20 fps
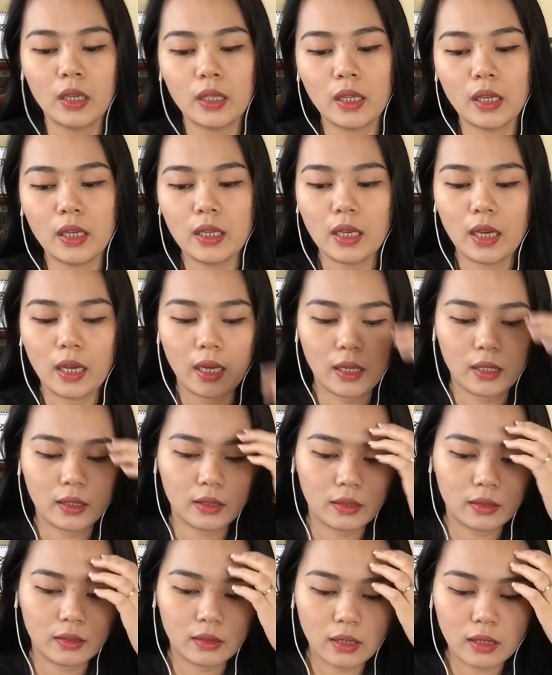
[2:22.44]
Với uh,
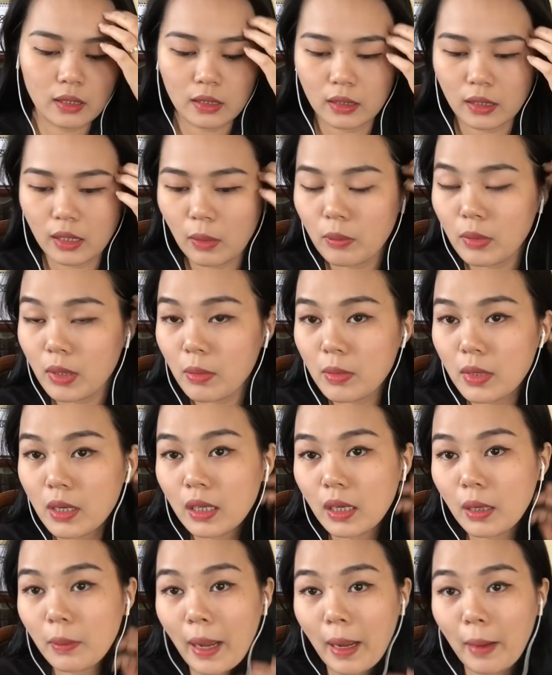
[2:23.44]
giống giống
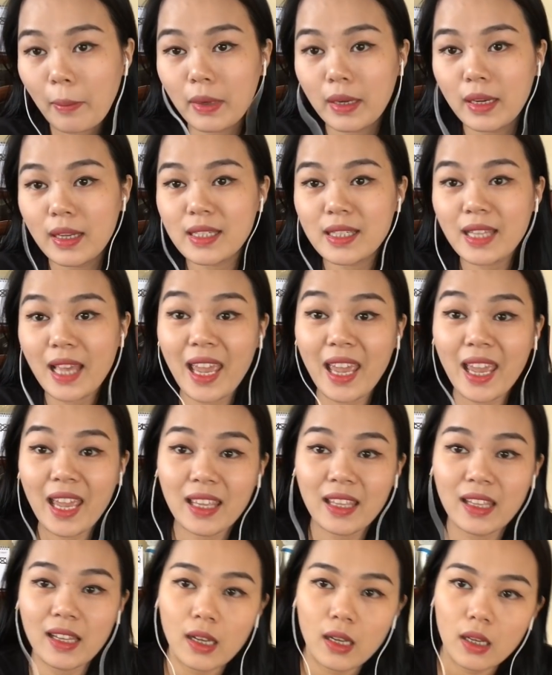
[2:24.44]
như các bạn mà đi
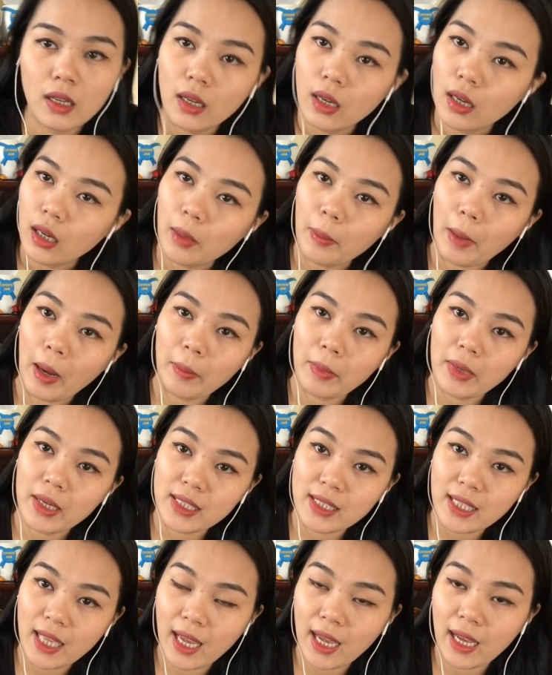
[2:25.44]
xe vậy đó, các bạn mà đi
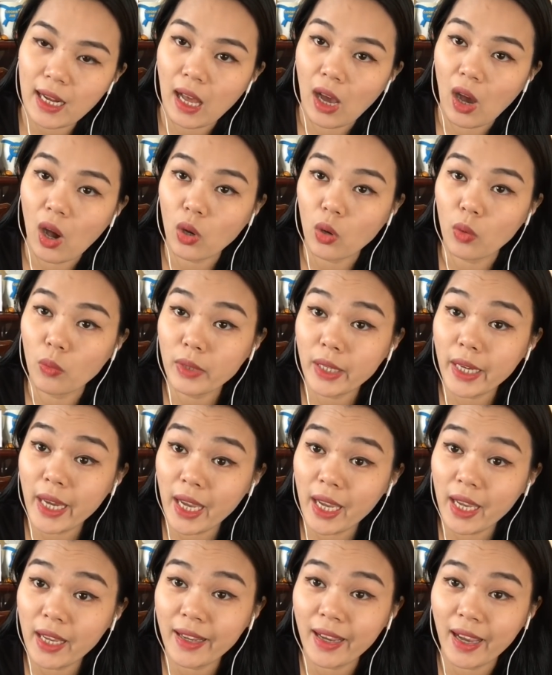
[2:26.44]
xe là họ cũng
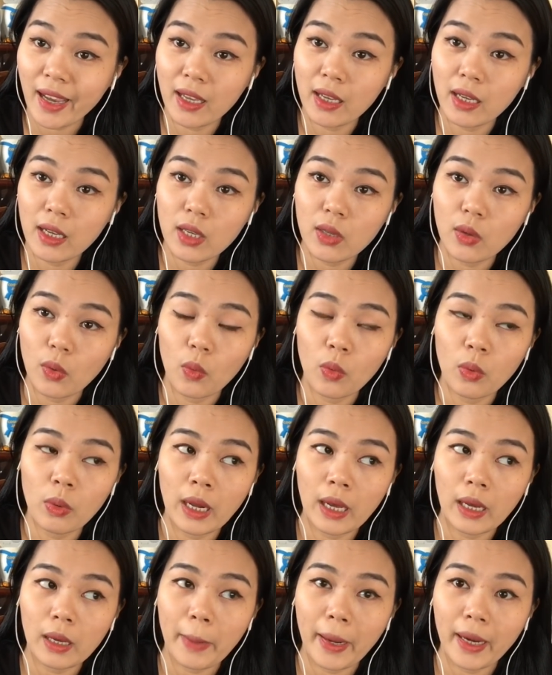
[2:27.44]
kiêng kỵ cái vụ
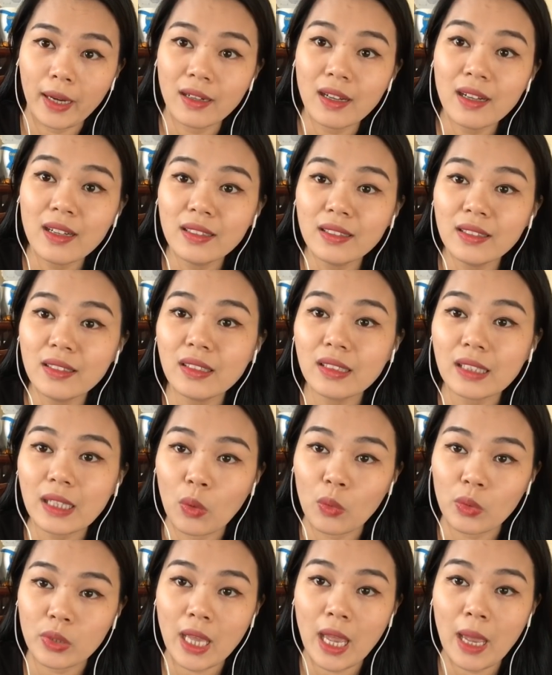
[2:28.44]
là các bạn đứng trước
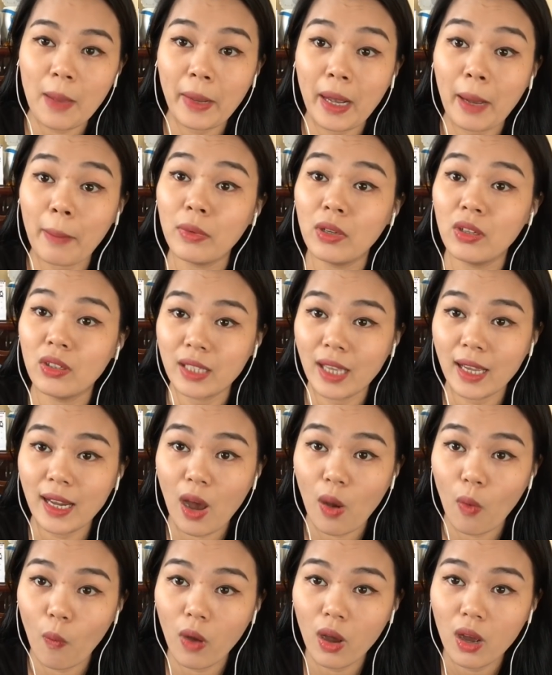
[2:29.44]
đầu xe mà cầm lược chải
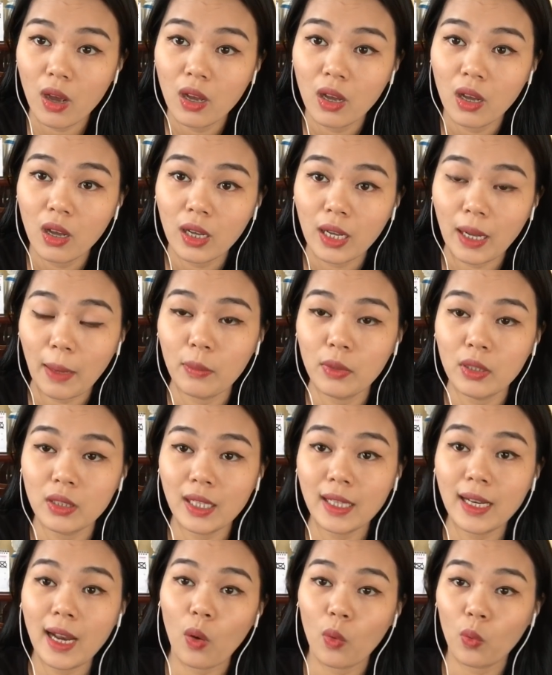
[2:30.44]
đầu á, cầm lược
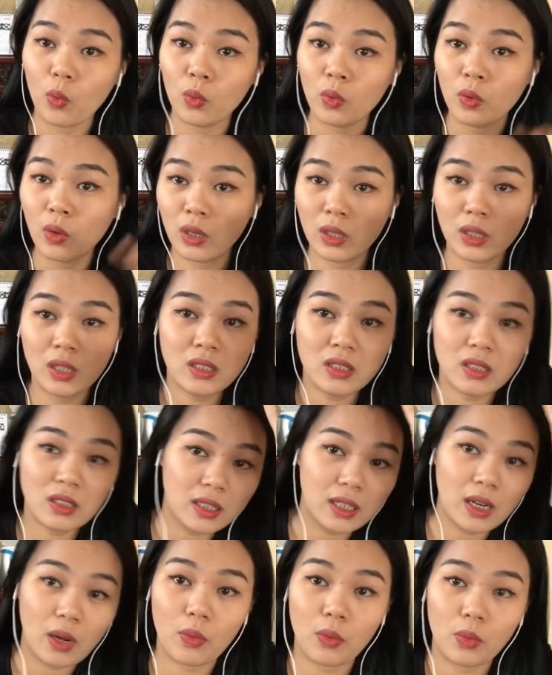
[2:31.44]
chải đầu rồi đứng trước
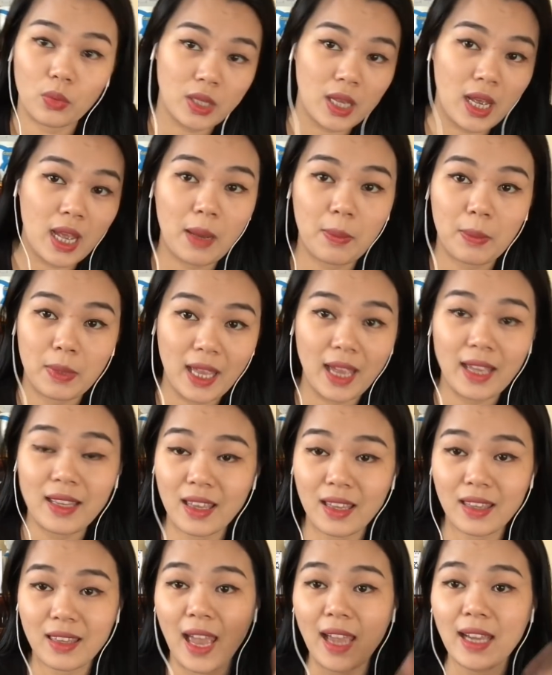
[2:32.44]
cái đầu xe mà chải
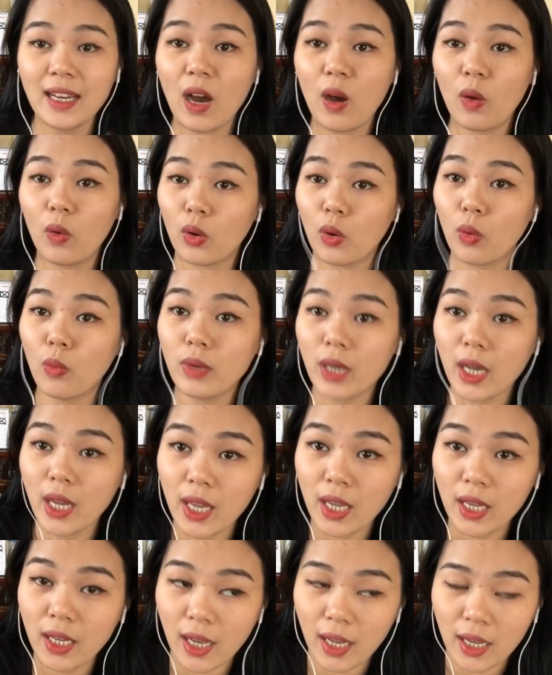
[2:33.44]
chải chải đầu là cũng
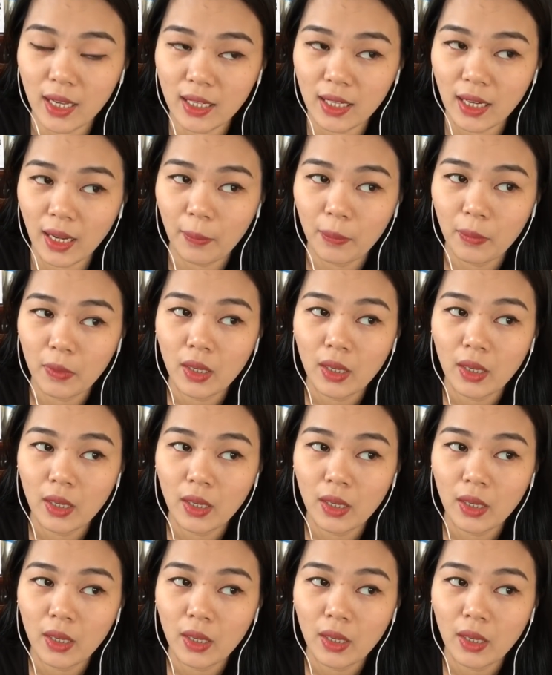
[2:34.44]
kiêng kỵ nè.